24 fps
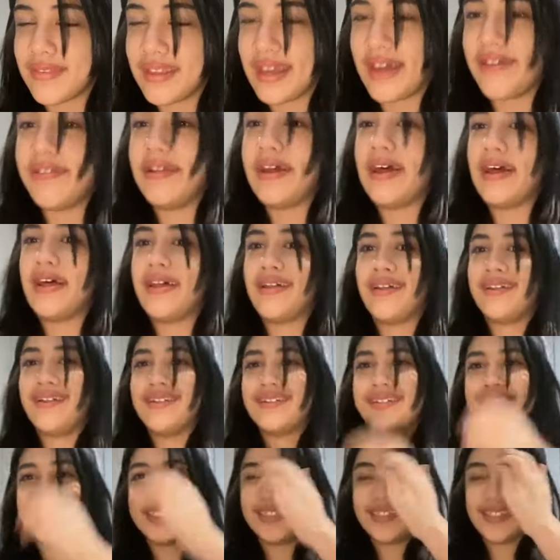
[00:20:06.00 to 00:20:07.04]
ya udah
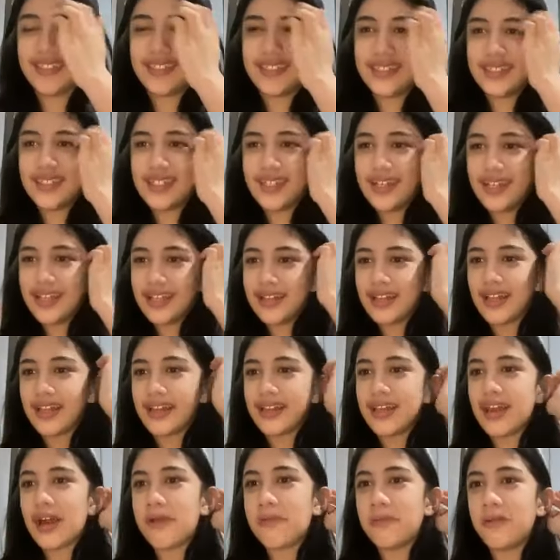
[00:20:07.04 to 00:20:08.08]

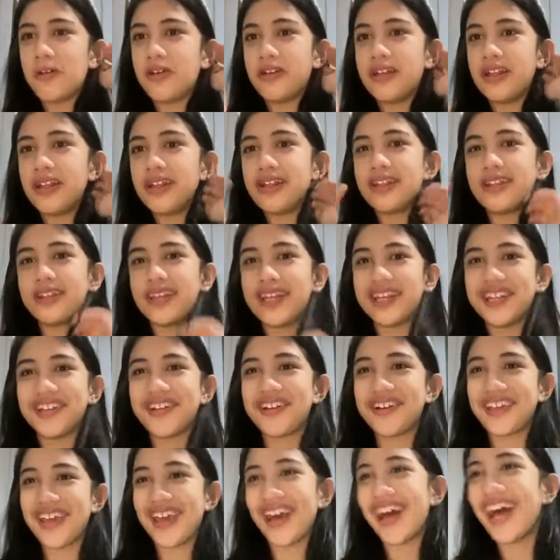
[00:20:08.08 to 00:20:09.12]
nanti uploadin ke
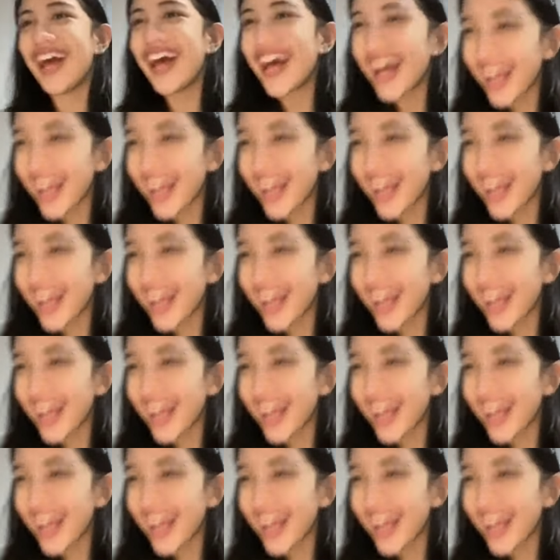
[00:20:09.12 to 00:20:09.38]
TikTok ya